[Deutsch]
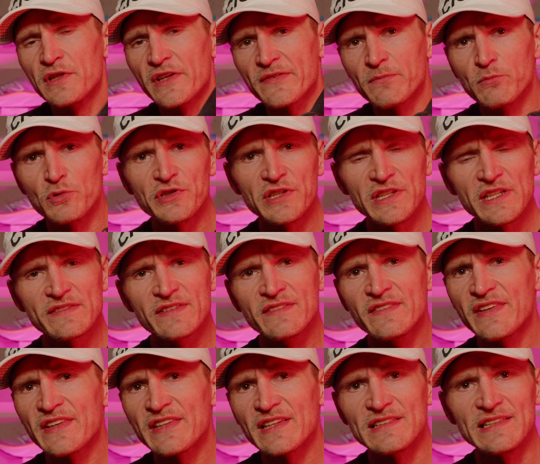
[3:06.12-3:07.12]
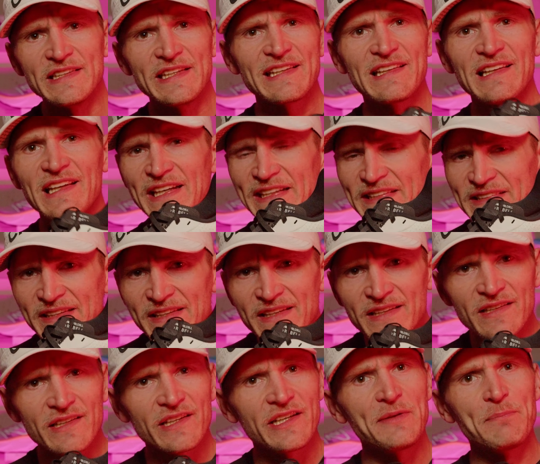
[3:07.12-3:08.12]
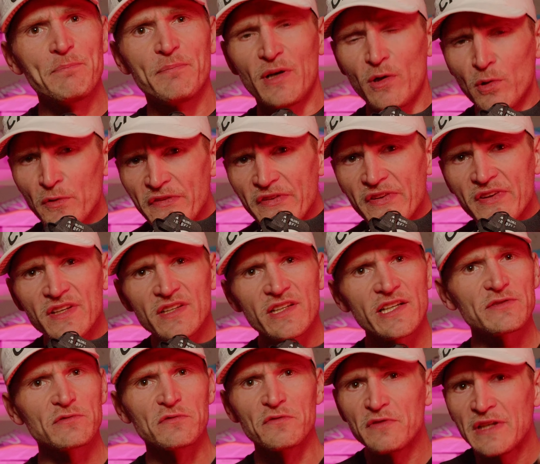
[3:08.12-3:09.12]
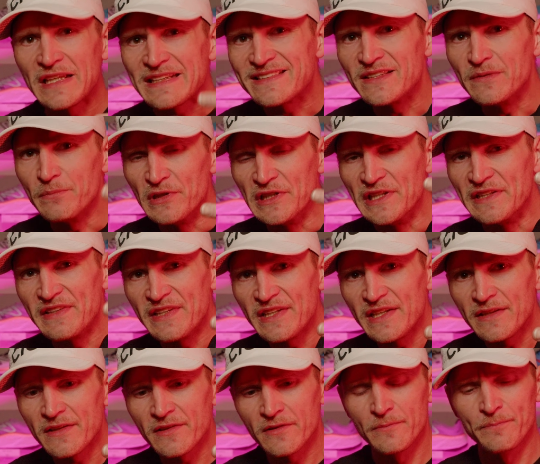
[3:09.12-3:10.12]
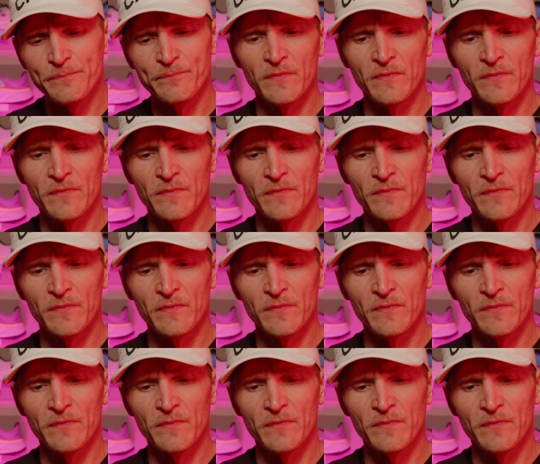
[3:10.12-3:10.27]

für das Modell sind sicherlich Leichtigkeit, Bounzigkeit und Flexibilität.